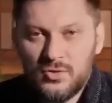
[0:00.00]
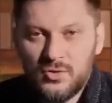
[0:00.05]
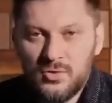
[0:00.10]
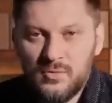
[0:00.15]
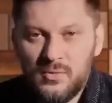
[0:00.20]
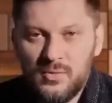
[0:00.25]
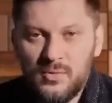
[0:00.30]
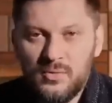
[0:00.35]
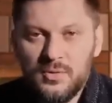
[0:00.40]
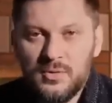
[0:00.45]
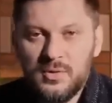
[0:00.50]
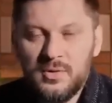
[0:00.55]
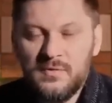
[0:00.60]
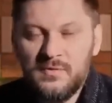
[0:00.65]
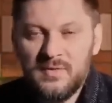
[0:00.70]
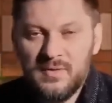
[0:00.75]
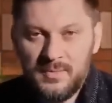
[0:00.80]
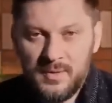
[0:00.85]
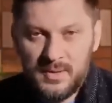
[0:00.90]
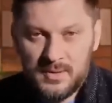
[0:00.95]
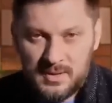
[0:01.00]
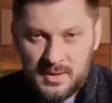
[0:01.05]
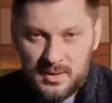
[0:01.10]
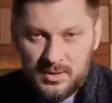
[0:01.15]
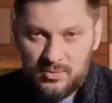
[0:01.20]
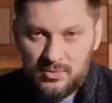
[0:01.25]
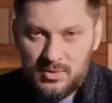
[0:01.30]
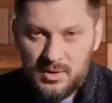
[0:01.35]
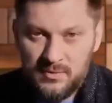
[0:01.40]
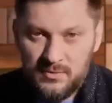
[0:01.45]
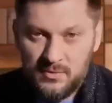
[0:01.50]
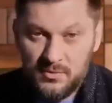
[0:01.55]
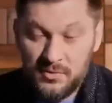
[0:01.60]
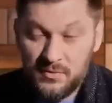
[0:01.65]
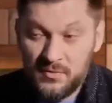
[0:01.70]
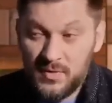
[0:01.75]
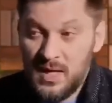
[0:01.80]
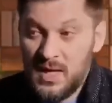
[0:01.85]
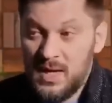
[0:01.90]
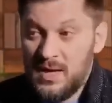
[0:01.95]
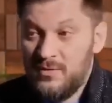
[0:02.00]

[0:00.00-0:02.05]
чтобы он не выполз оттуда вновь.